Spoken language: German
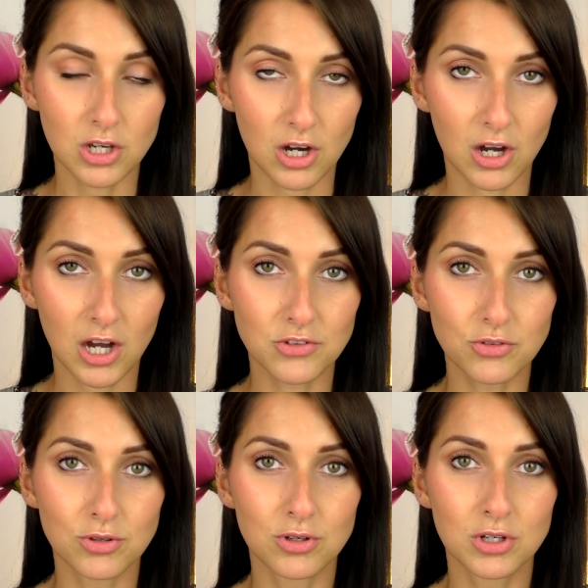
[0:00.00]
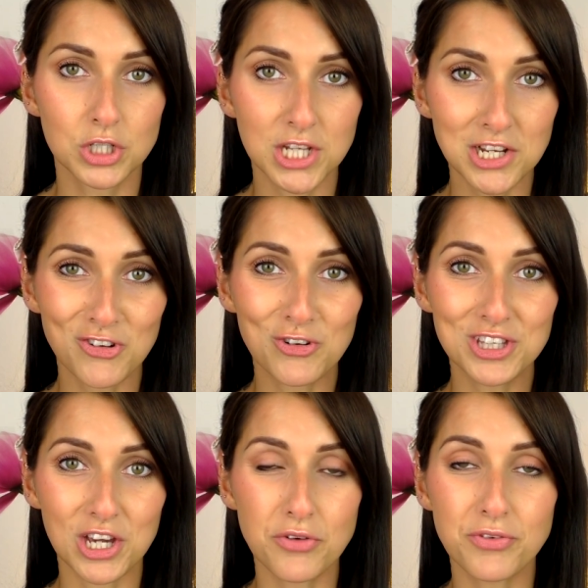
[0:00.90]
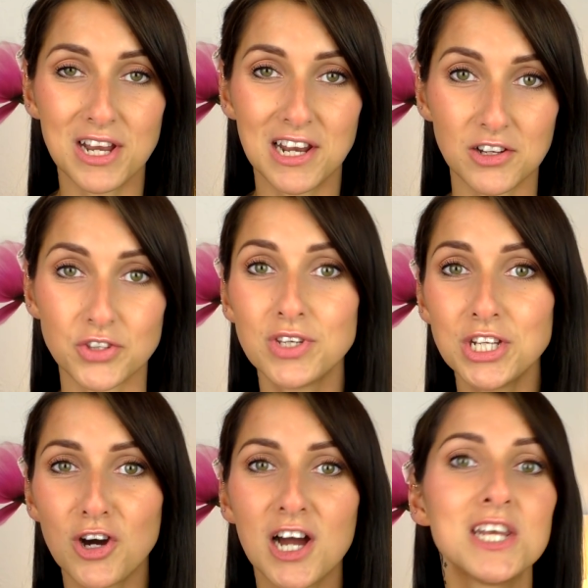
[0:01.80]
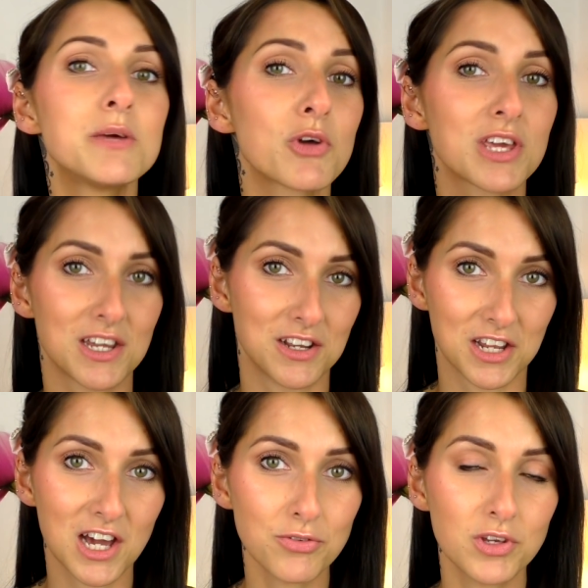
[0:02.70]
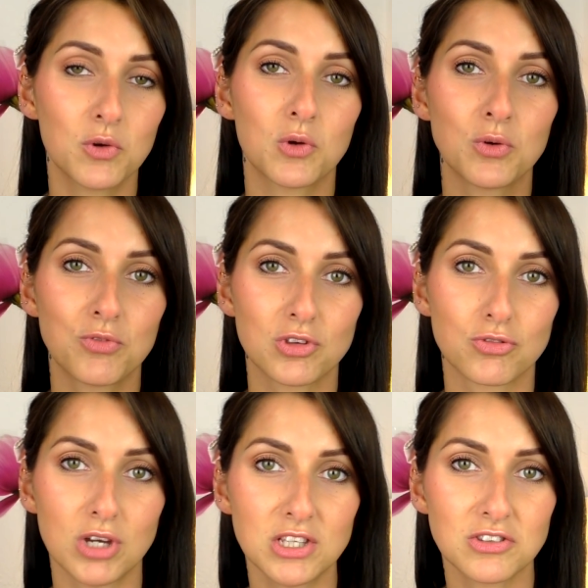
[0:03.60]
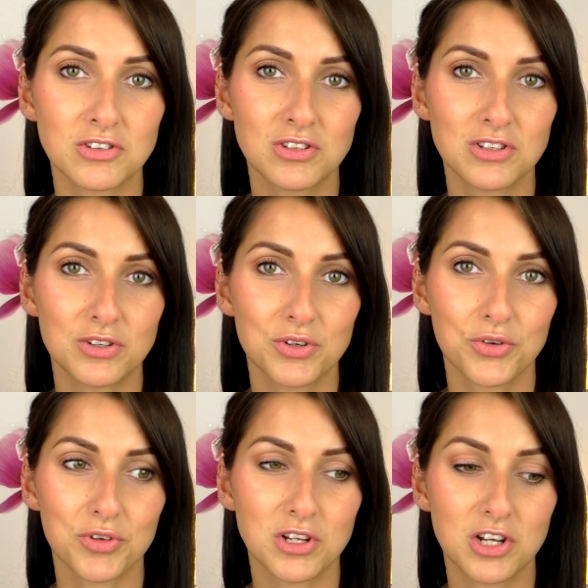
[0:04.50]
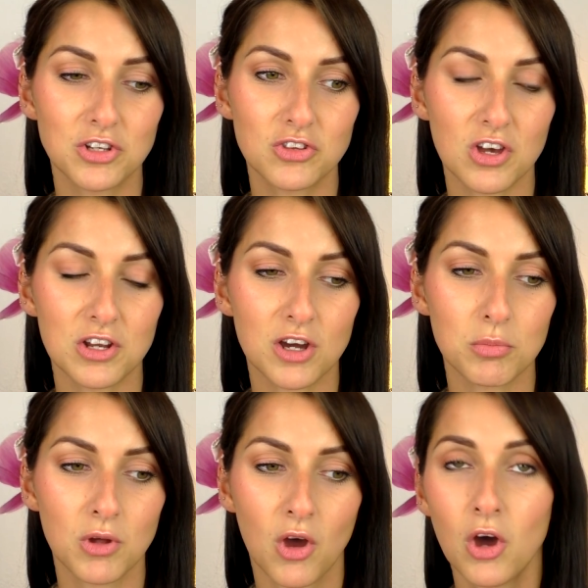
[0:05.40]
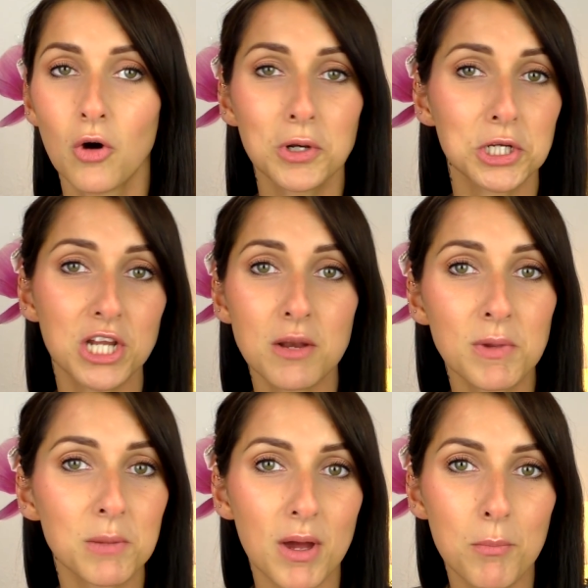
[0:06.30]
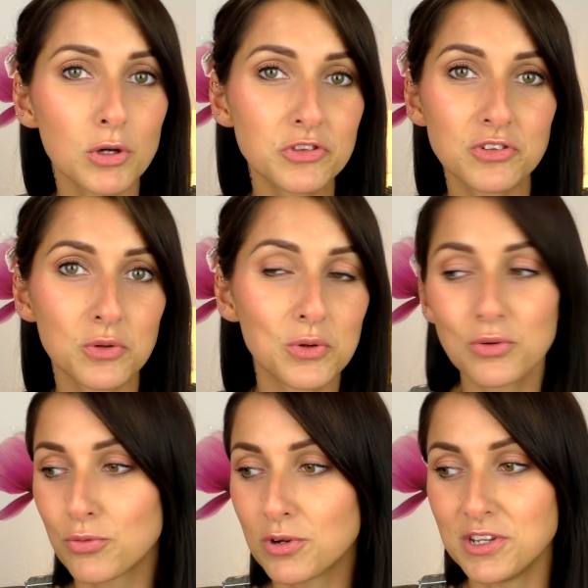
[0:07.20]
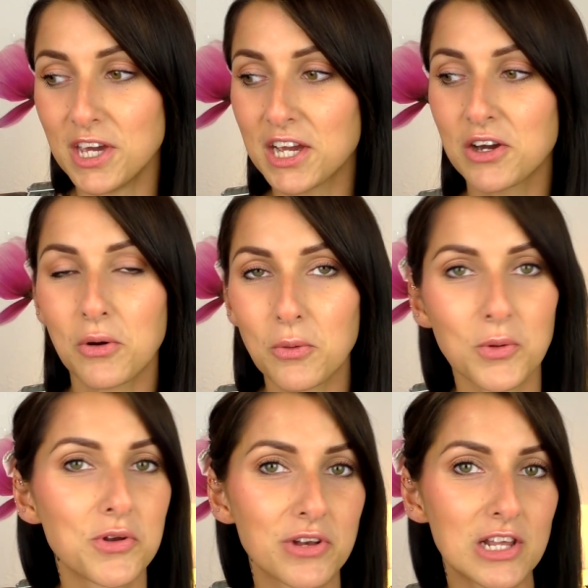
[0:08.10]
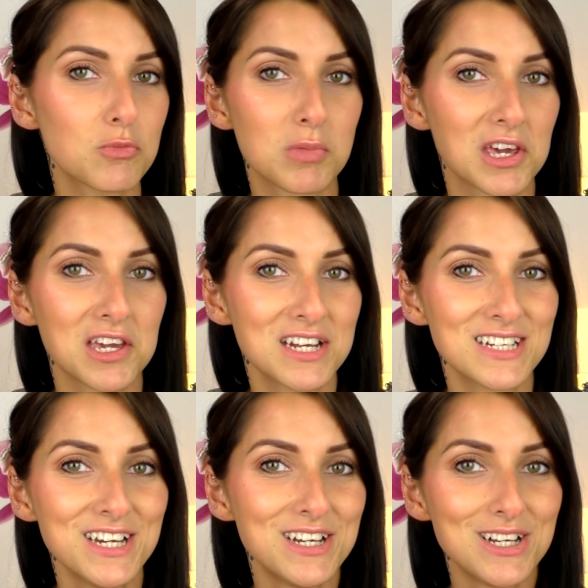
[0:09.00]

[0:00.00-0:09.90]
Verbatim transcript: Ja, also stellt euch auf ein langes Video ein, nehmt euch gerne einen Kaffee oder irgendwas zu essen, wenn ihr dann die Zeit habt. Oder stellt mich beim Putzen irgendwo in die Ecke und lasst mich reden.